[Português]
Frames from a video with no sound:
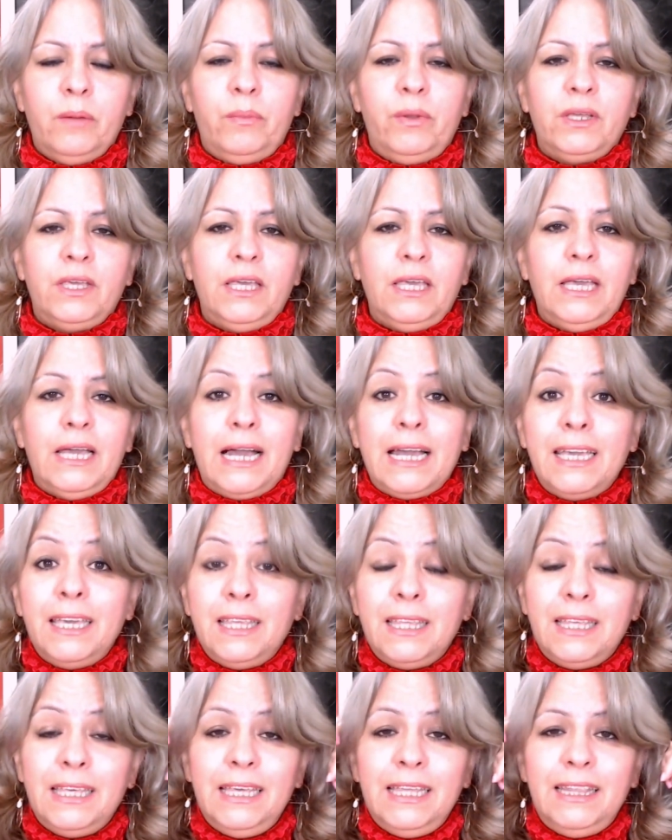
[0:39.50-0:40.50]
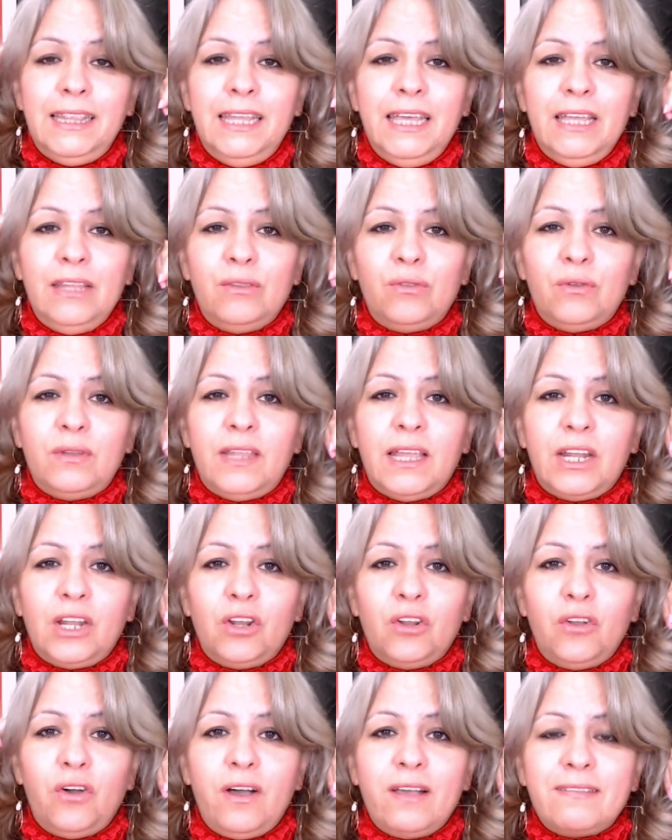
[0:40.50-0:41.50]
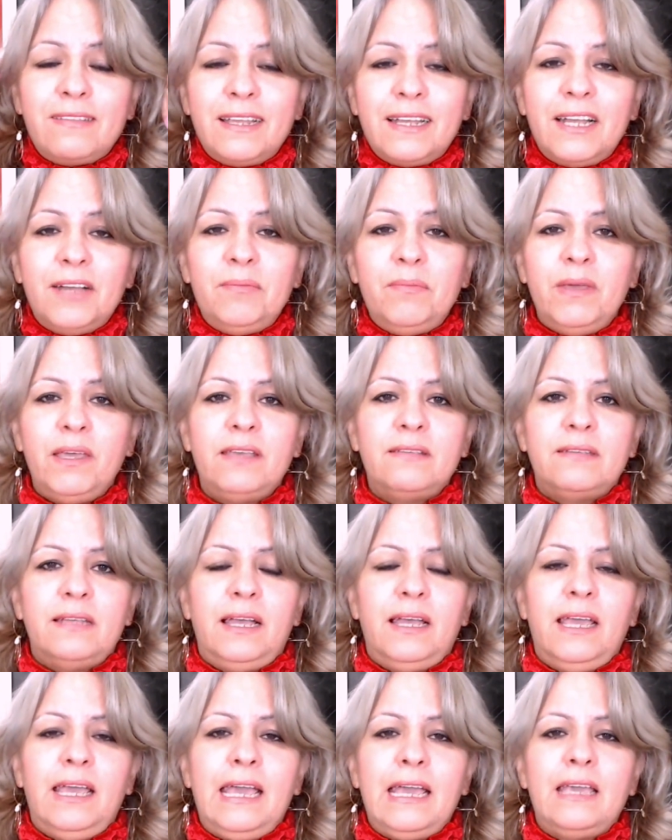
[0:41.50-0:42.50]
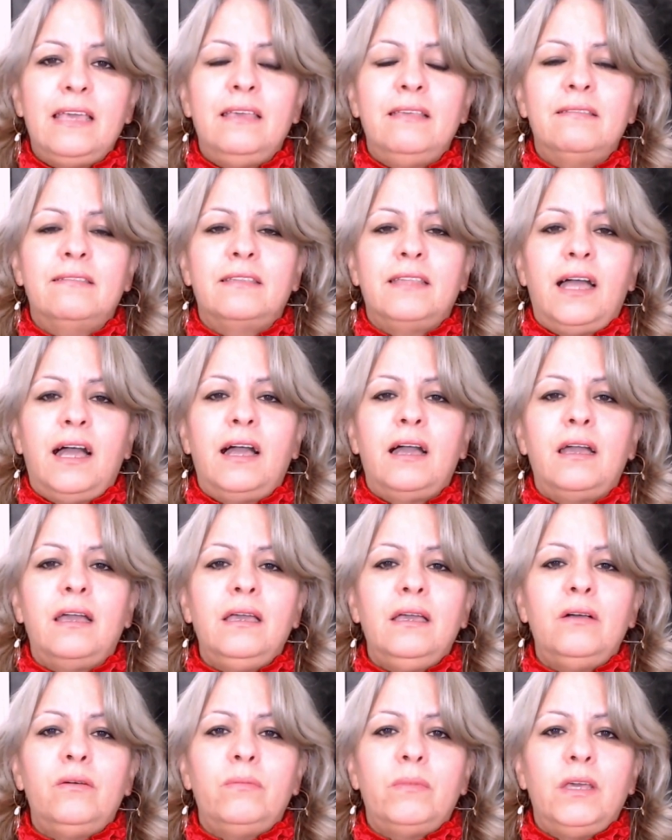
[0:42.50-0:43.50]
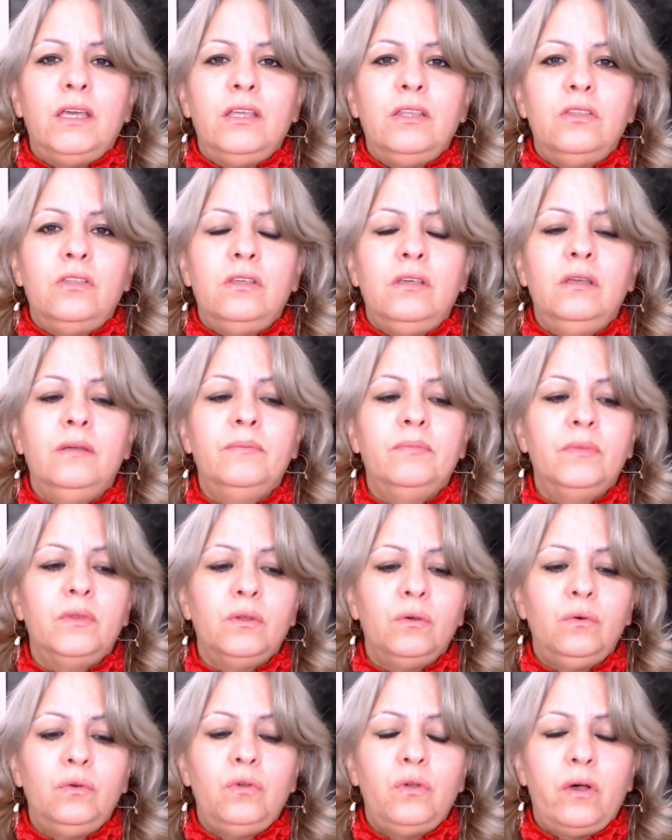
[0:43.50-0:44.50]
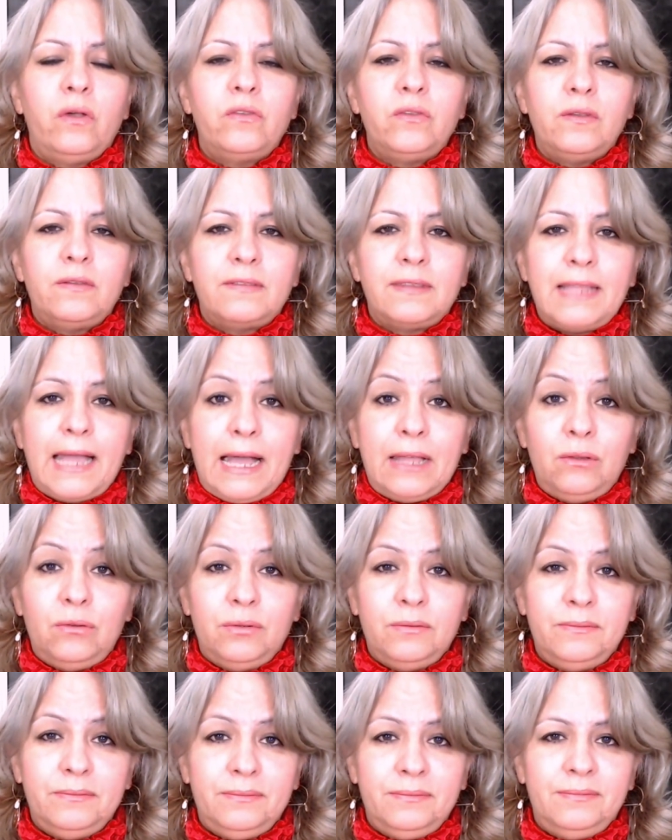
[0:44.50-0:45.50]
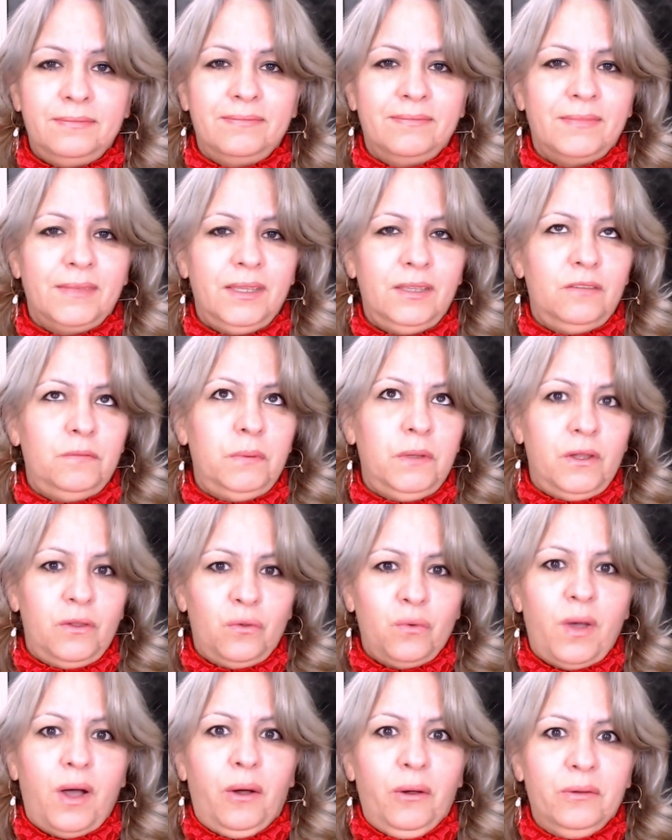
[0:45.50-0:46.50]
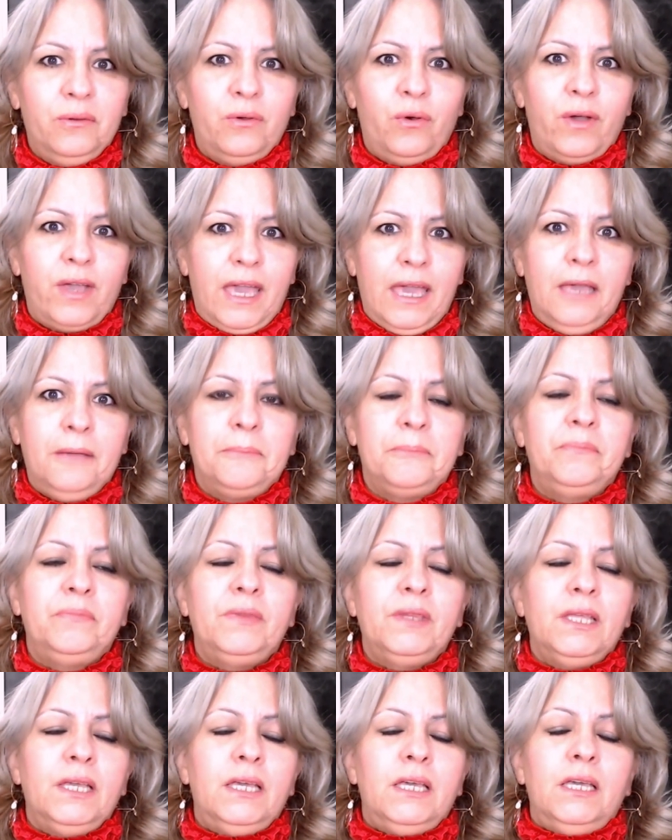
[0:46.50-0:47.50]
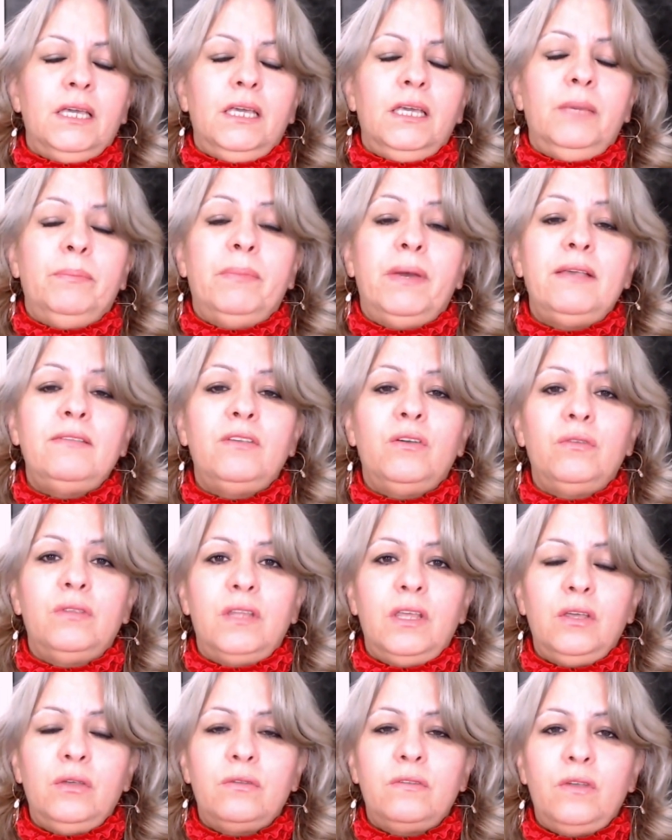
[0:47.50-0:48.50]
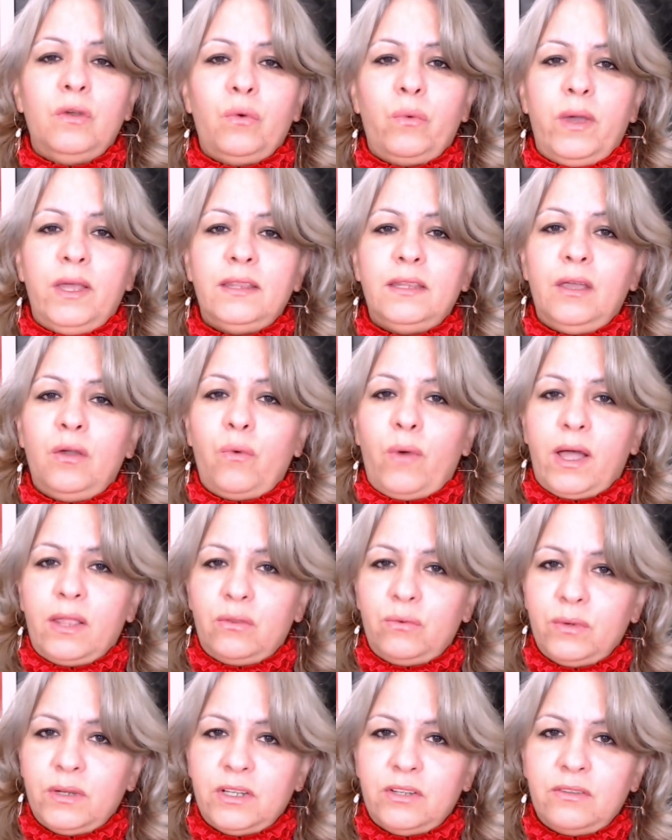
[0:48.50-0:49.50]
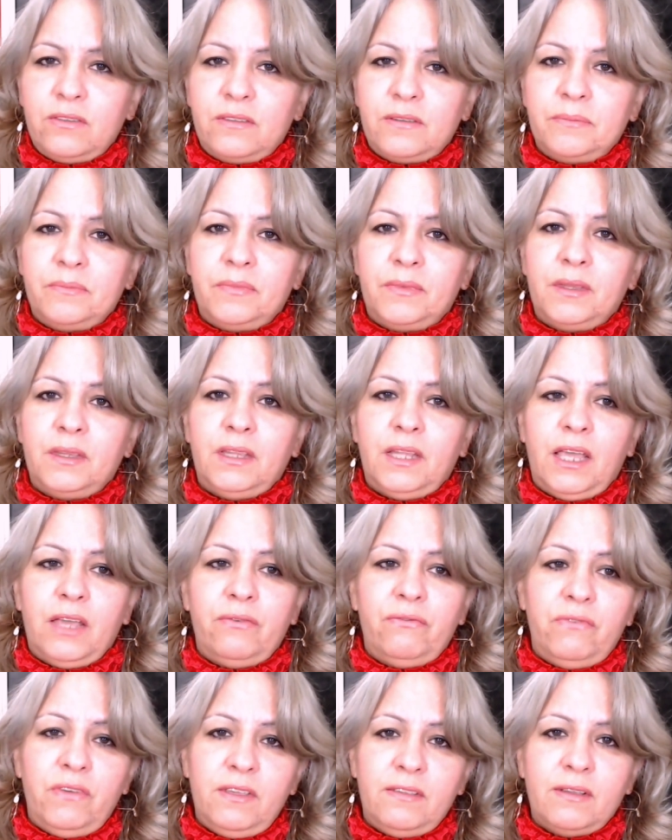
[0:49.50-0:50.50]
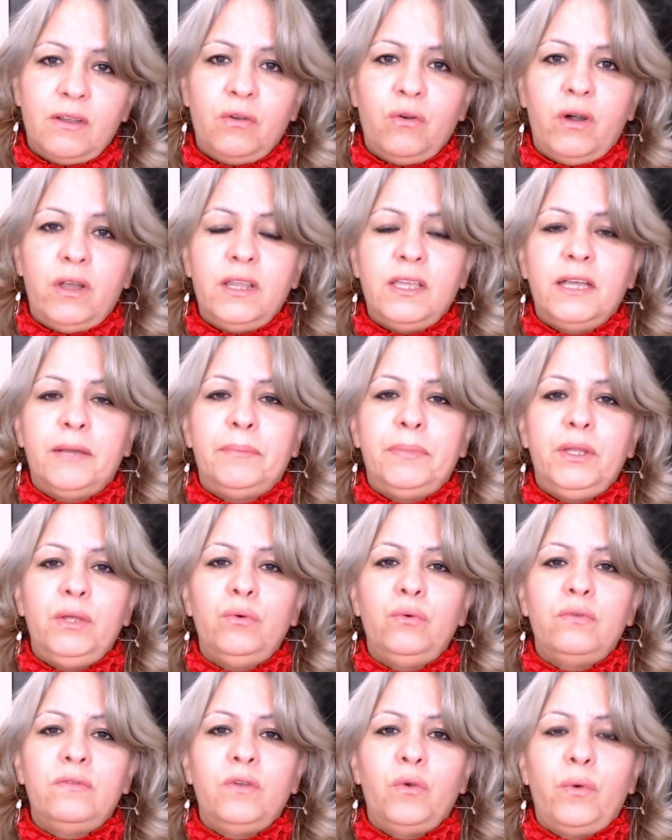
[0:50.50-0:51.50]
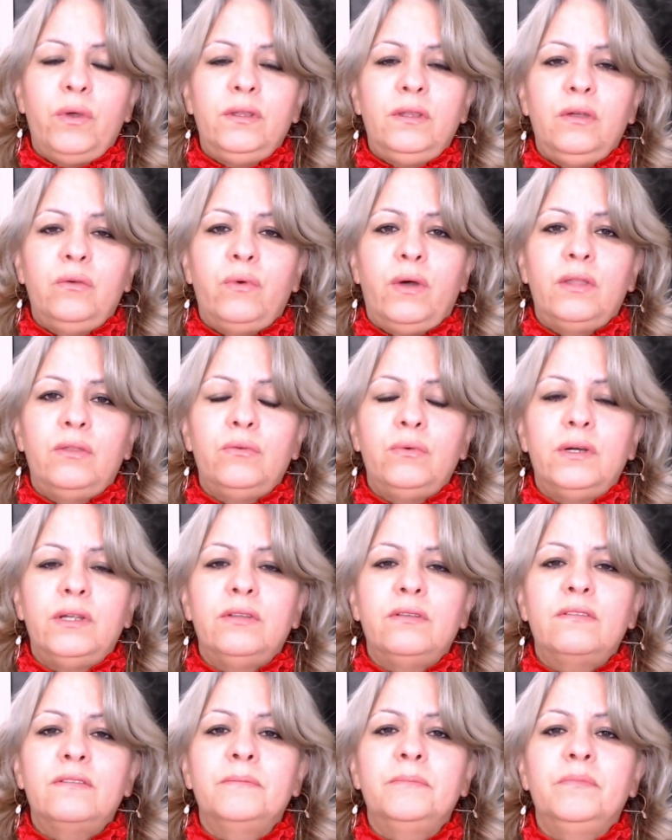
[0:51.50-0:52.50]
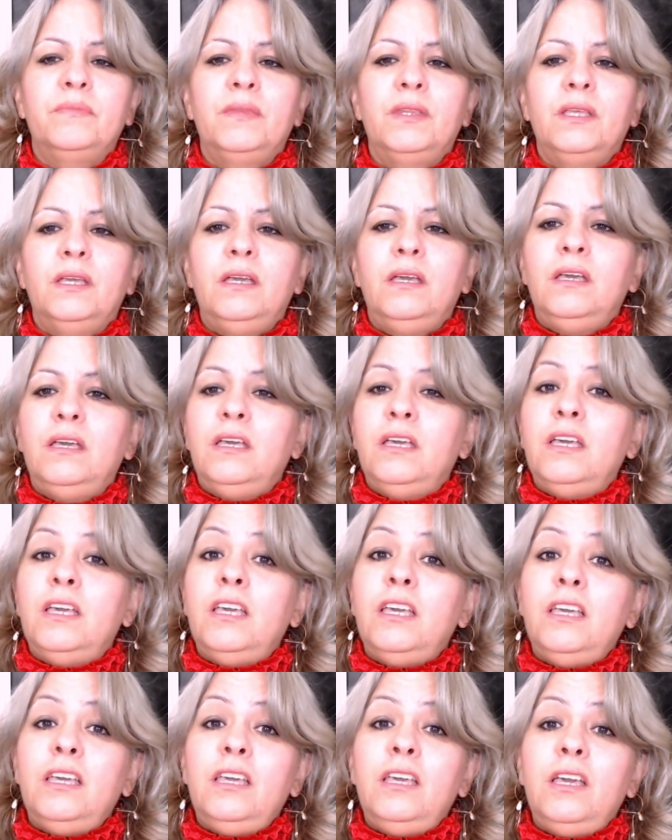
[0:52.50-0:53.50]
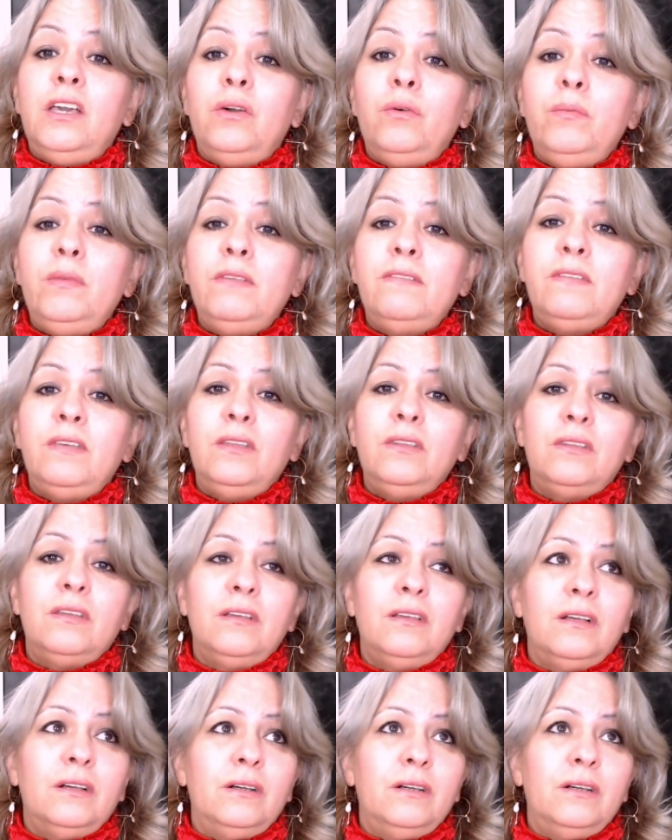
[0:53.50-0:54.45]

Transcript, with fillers: porque aqui dentro da nossa cabeça é que está realmente o nosso estado espiritual, ok? Mas eu tenho 54 anos, né? Fiz agora em abril 54 anos e eu me sinto